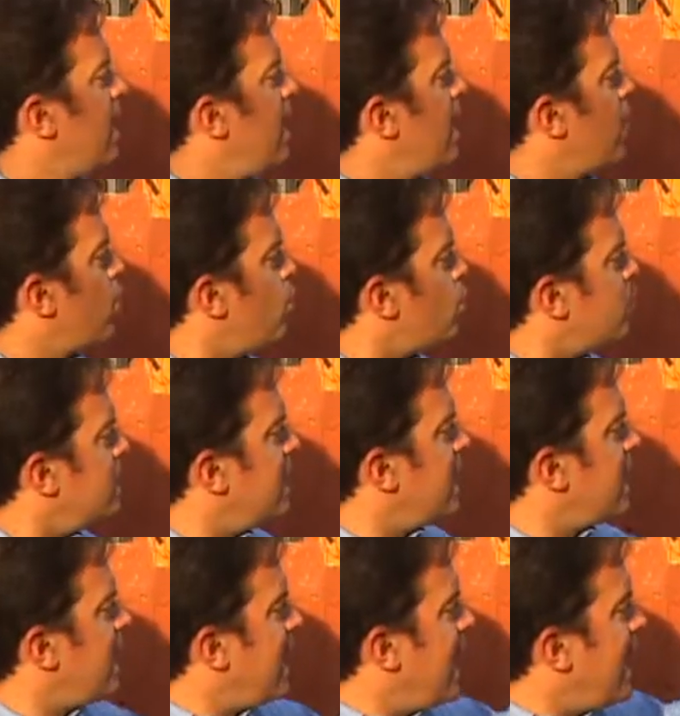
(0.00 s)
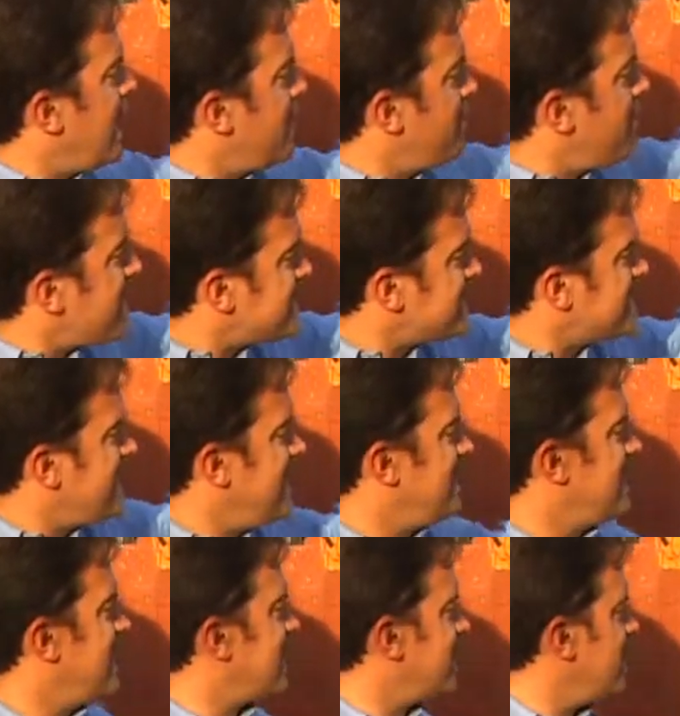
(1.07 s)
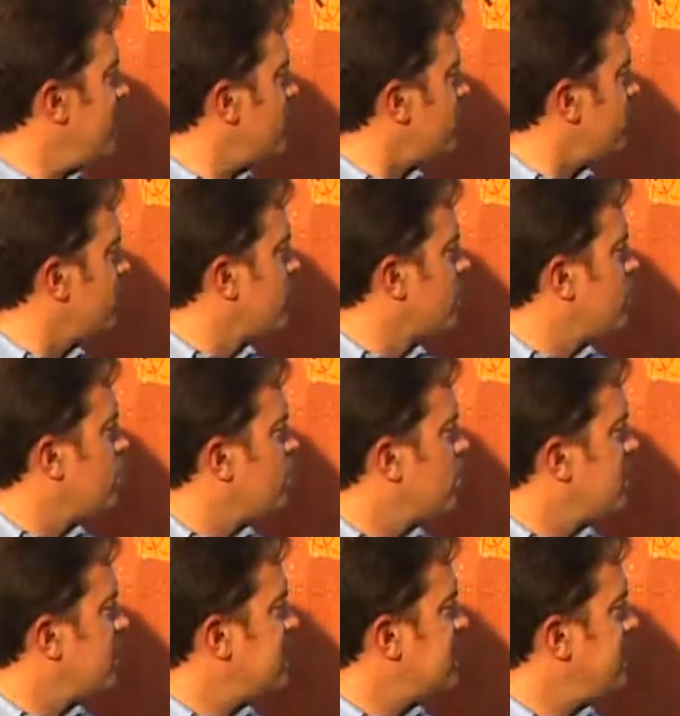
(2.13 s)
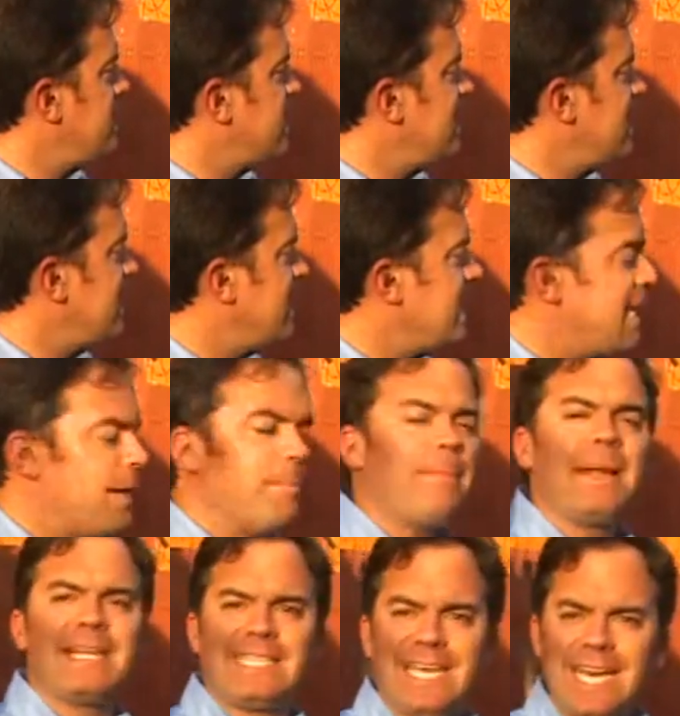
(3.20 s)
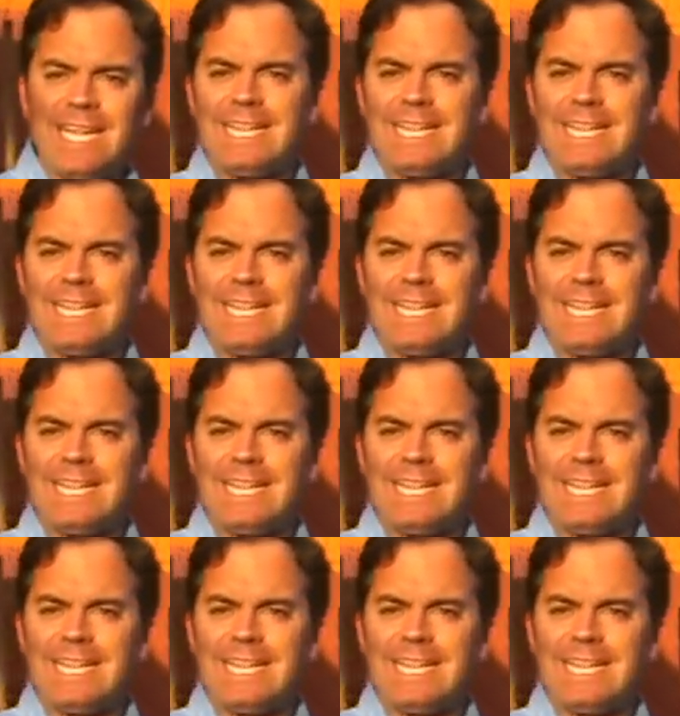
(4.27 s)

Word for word: acústica, además el terreno donde se pretende emplazar